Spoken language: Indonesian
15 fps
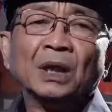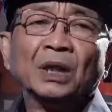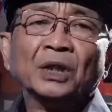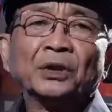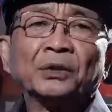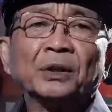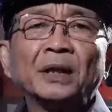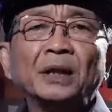
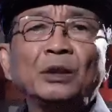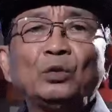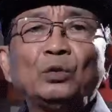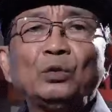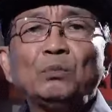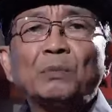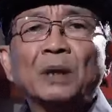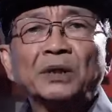Setelah
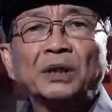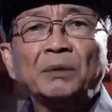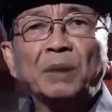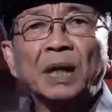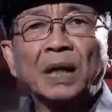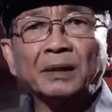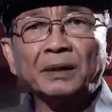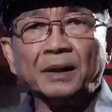itu masih
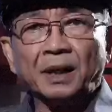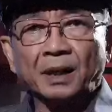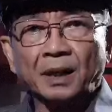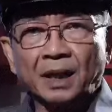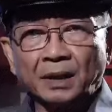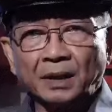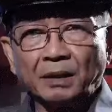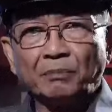banyak
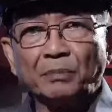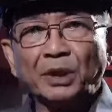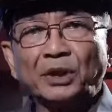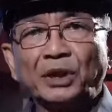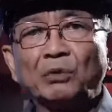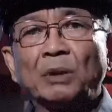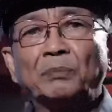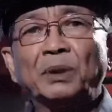lagi
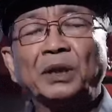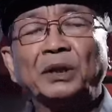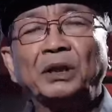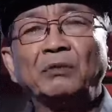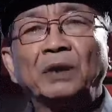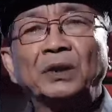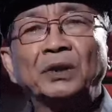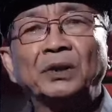
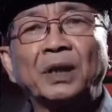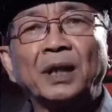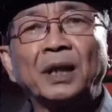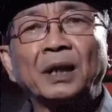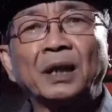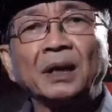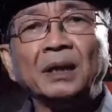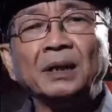peristiwa-peristiwa
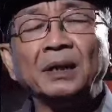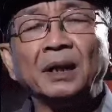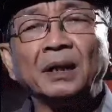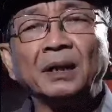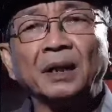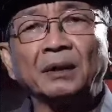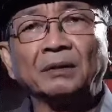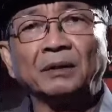sejarah lainnya
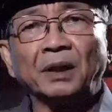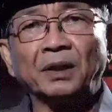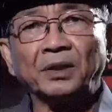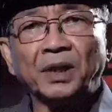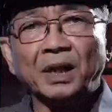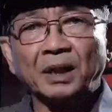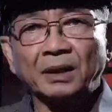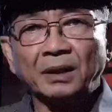yang
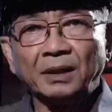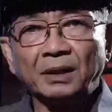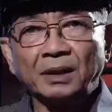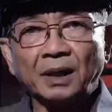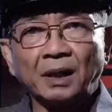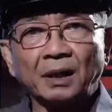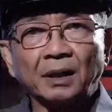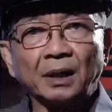terjadi
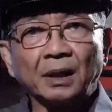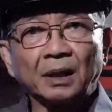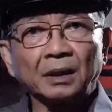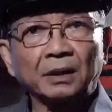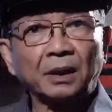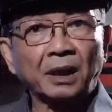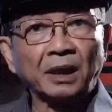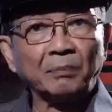karena
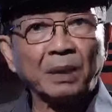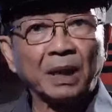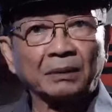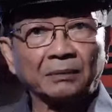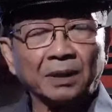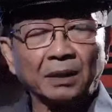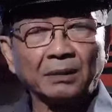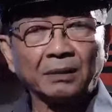
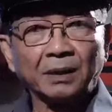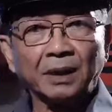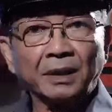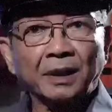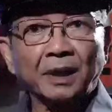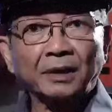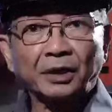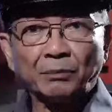keterlibatan
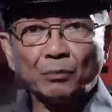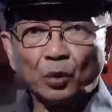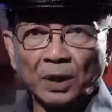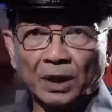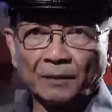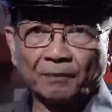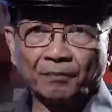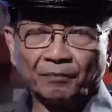generasi
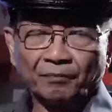muda.